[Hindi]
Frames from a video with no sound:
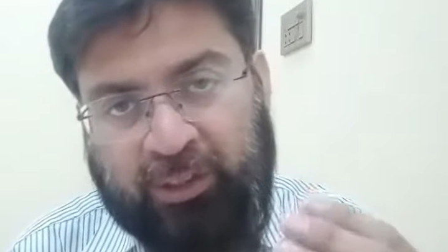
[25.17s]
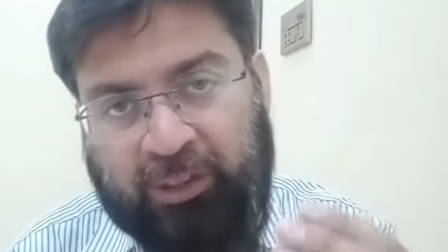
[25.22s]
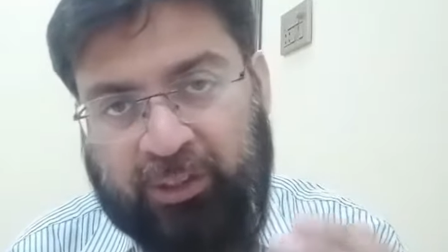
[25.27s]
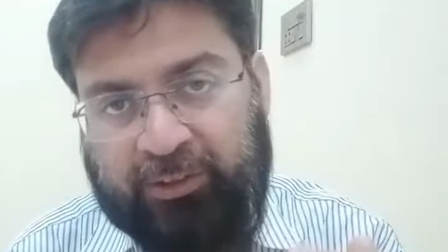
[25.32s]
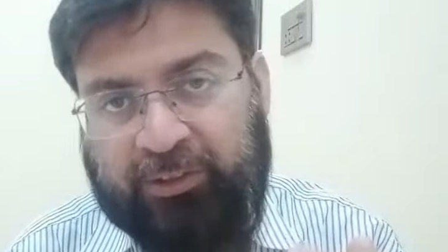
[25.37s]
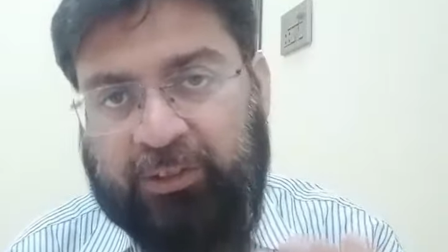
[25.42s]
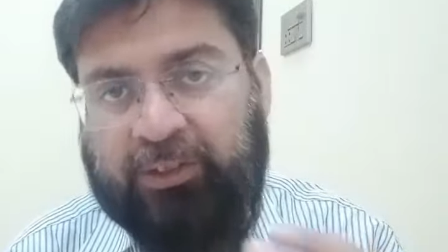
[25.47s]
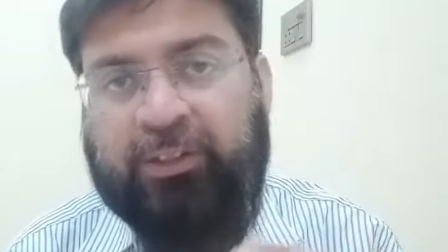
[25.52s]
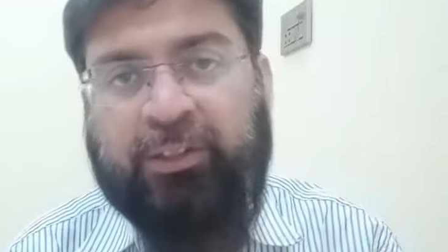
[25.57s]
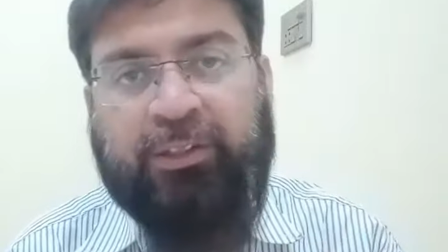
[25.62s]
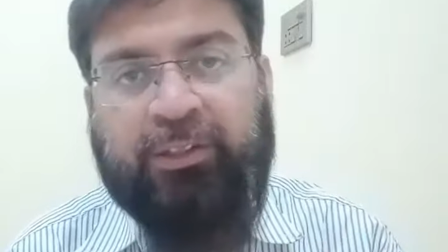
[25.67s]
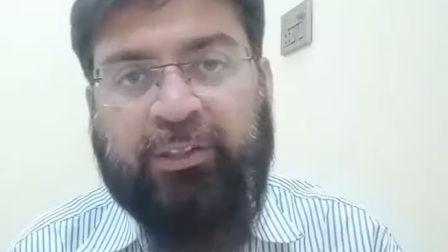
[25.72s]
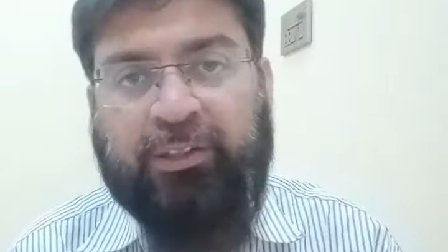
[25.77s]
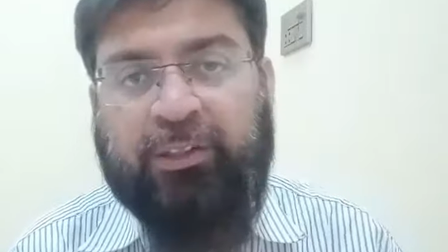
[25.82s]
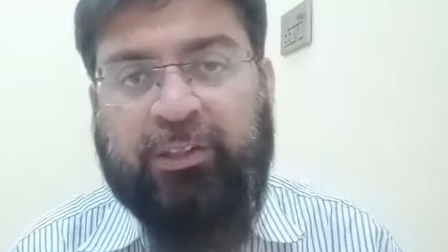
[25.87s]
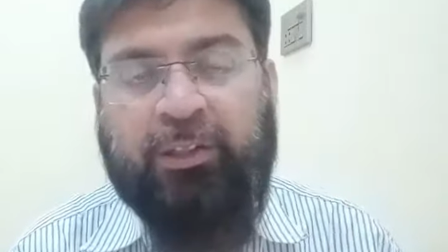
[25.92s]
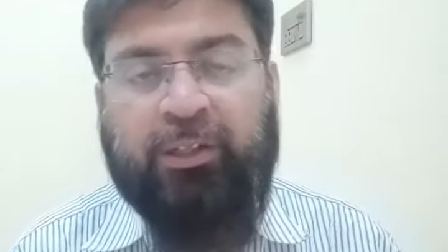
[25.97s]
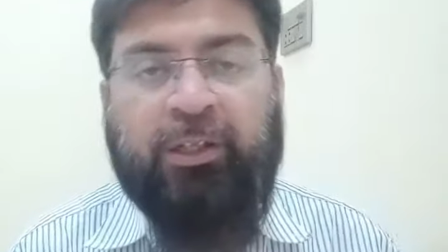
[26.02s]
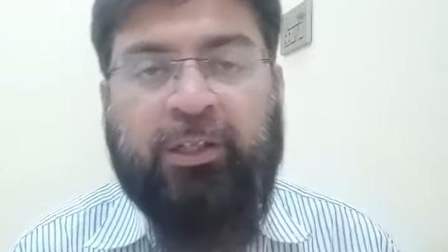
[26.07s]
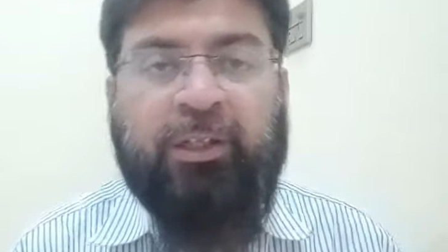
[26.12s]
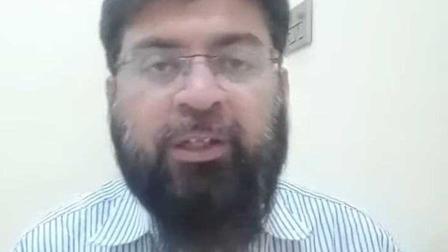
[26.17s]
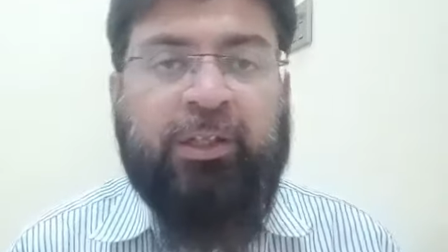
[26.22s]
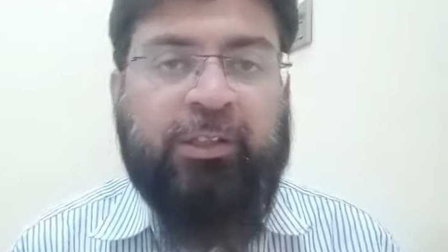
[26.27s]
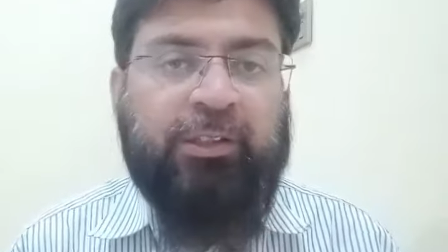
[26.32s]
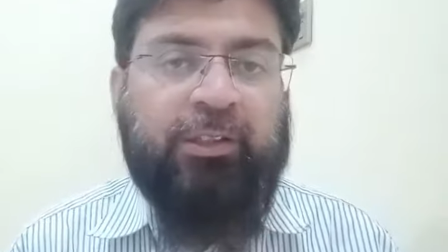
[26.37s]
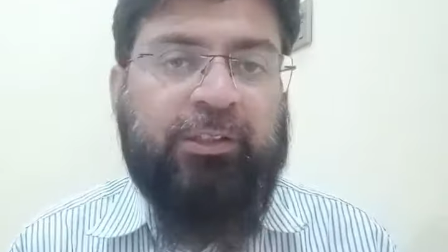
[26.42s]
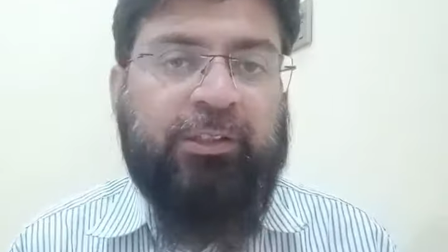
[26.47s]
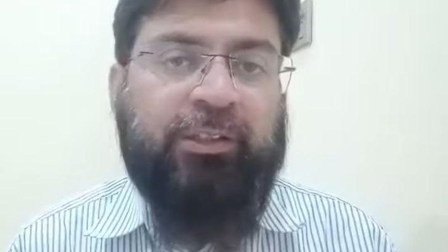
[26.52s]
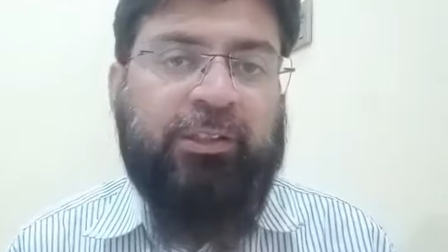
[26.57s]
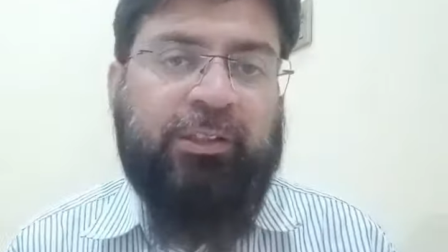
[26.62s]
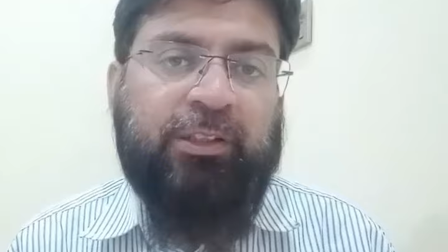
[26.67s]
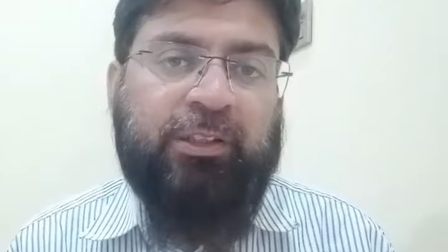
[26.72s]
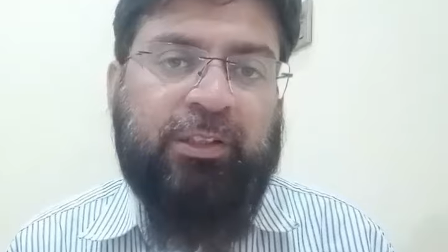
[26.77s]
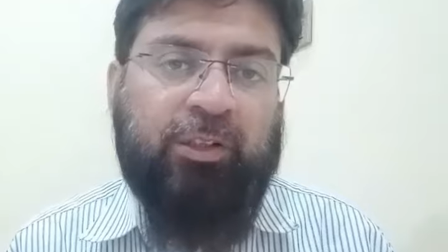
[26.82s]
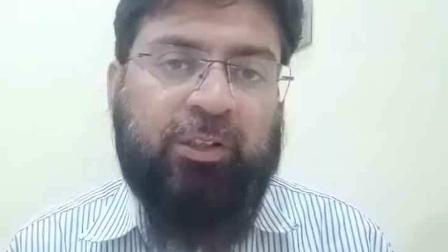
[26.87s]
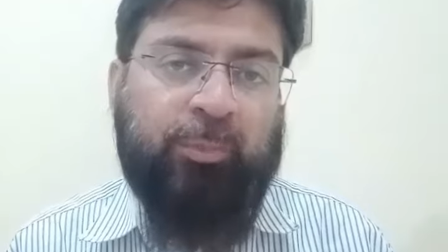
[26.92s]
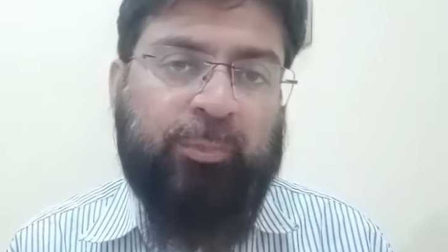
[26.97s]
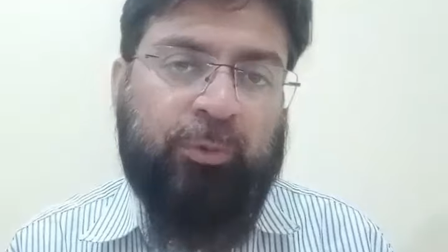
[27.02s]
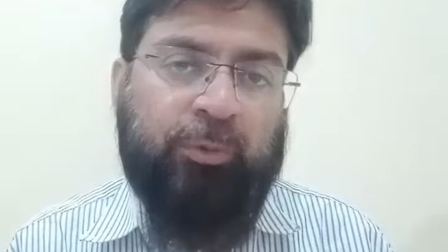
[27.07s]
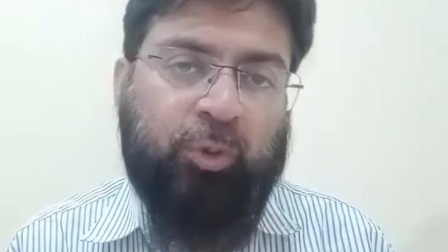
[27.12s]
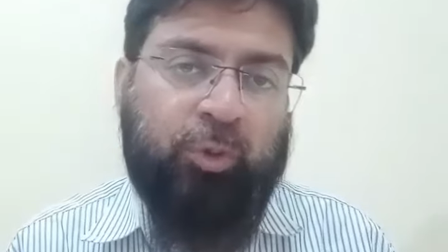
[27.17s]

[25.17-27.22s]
आता नहीं है या ये कि हम